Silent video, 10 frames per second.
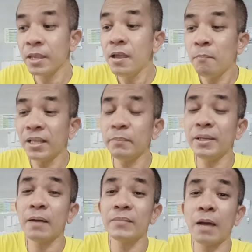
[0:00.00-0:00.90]
มันจะมี
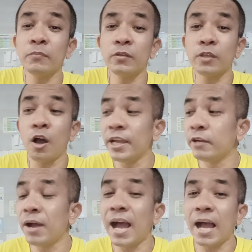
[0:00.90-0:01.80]
คำถามต่ออี
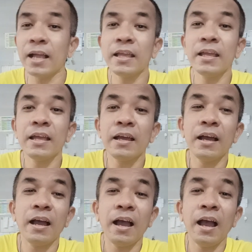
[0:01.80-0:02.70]
กว่า
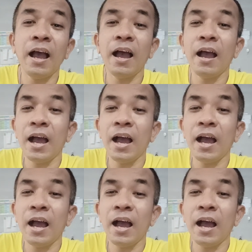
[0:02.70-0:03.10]
อ่ะ